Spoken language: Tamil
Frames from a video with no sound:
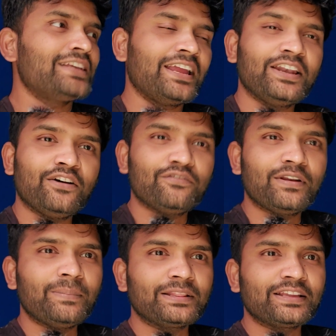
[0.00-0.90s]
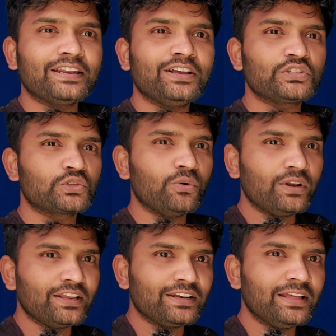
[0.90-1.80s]
செகண்ட் ஆஃபில் பார்த்திங்கன்னா
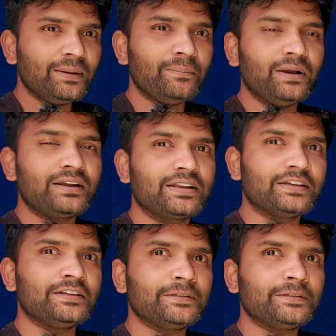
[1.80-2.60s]
ஸ்டோரி இல்லை பட்